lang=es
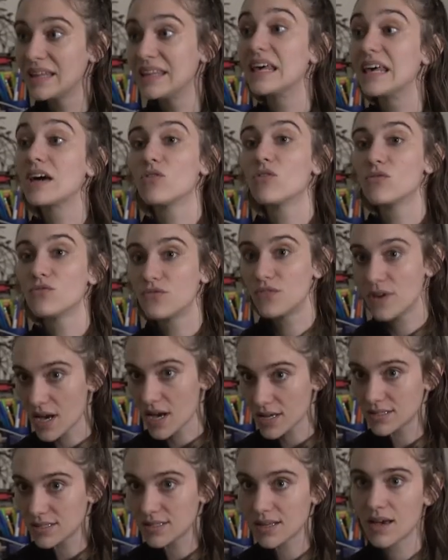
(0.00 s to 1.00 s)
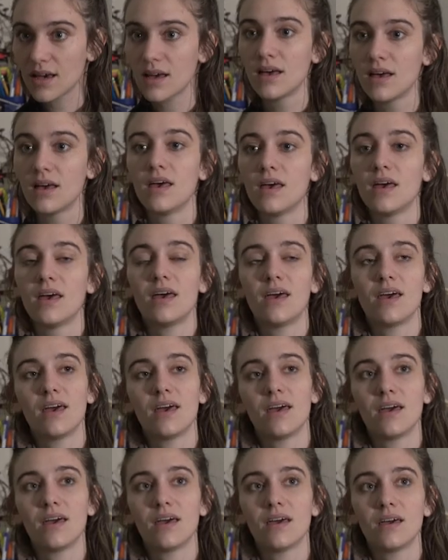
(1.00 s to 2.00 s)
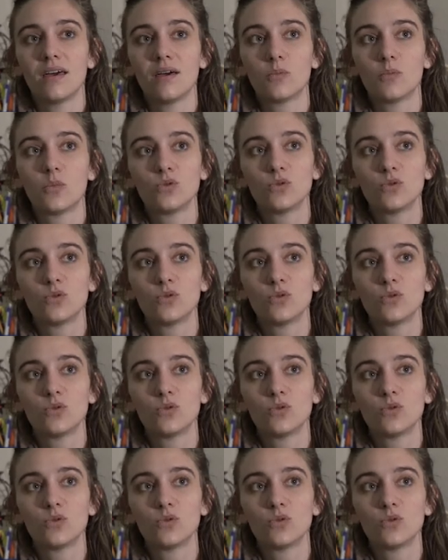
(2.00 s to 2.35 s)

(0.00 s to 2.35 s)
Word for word: desconfianza, eh,